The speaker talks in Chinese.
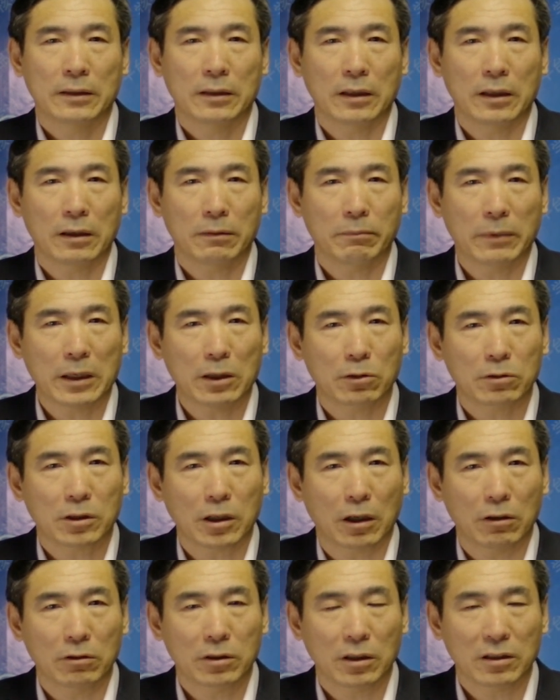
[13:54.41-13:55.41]
啊，没有
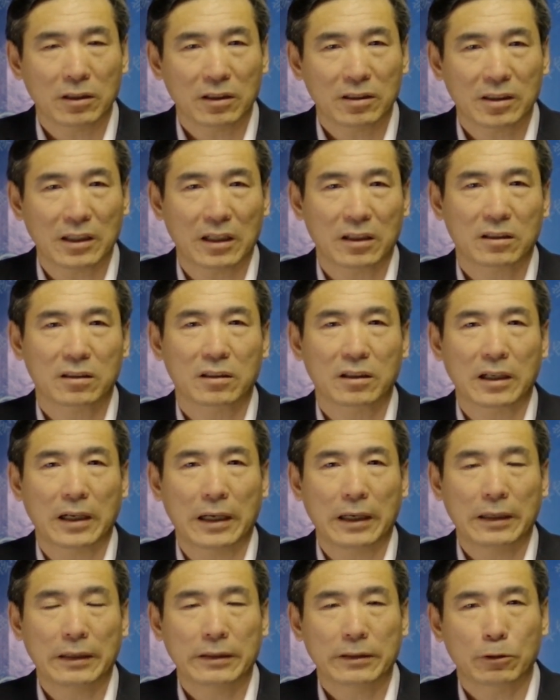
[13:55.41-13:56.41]
道德的丧失
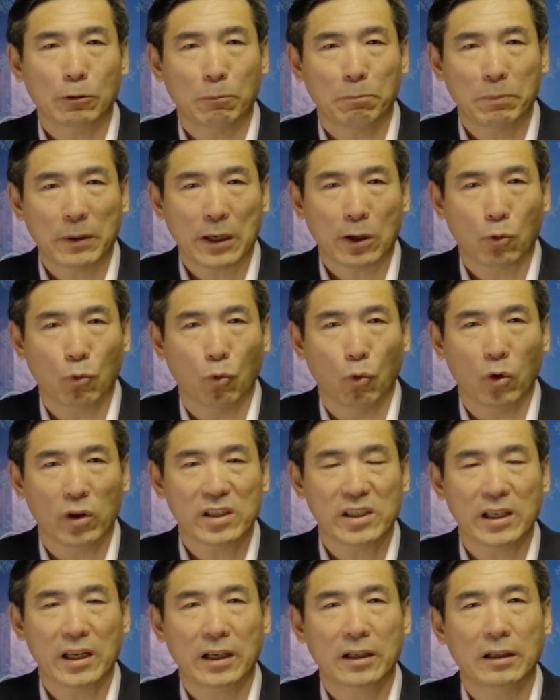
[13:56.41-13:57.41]
感就被裹
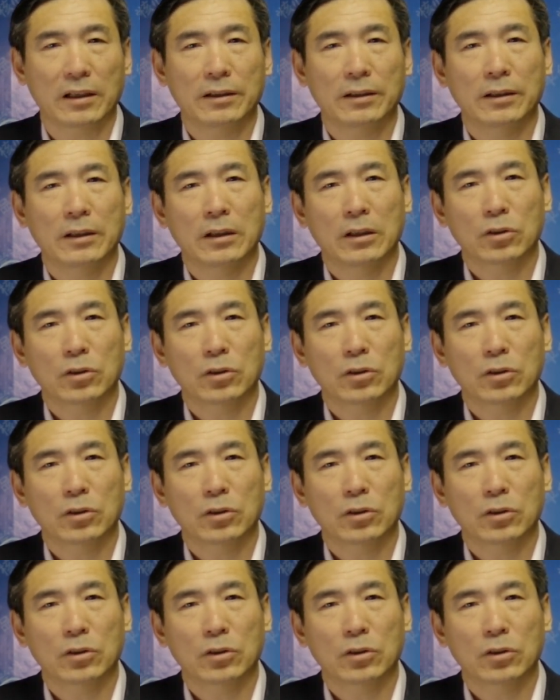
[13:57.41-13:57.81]
挟着，